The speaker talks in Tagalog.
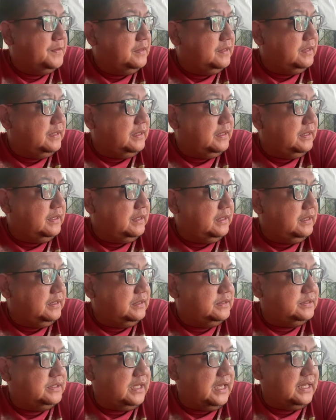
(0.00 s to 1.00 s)
ni
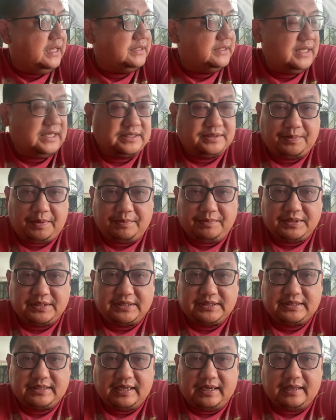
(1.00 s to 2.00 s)
GSS
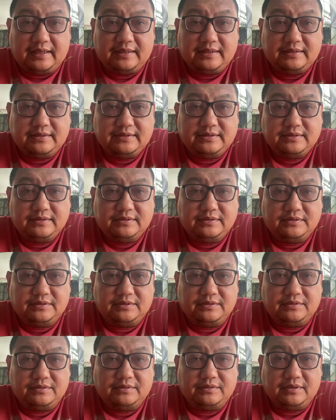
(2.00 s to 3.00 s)
Pimista.
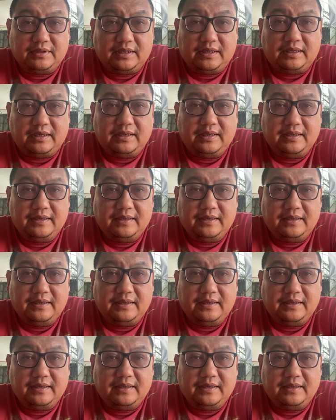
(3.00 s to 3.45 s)
Okay.